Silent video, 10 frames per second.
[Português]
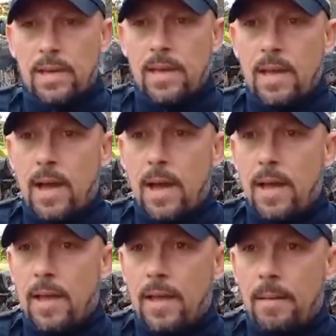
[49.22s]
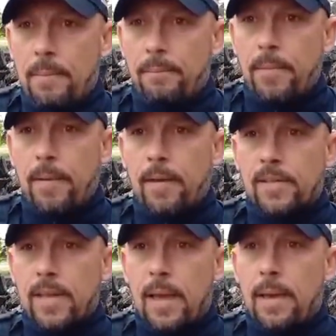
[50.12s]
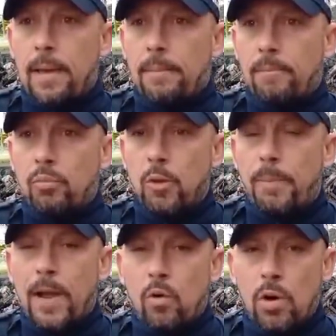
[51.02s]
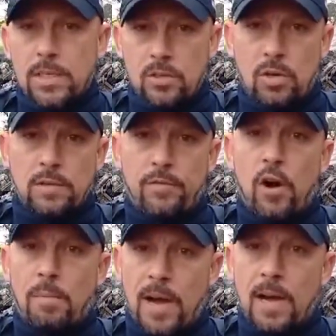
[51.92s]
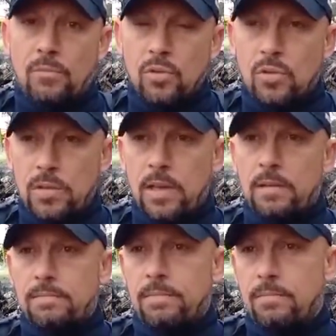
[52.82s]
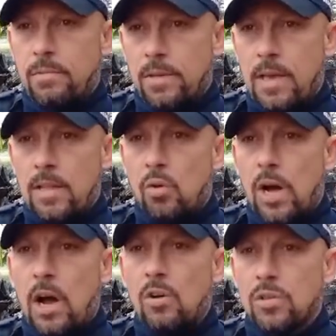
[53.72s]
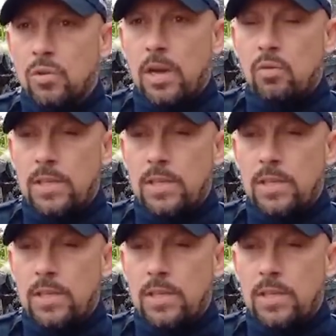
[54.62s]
É, é, é, assim, é muito precoce nós informarmos né, quem deu causa, o que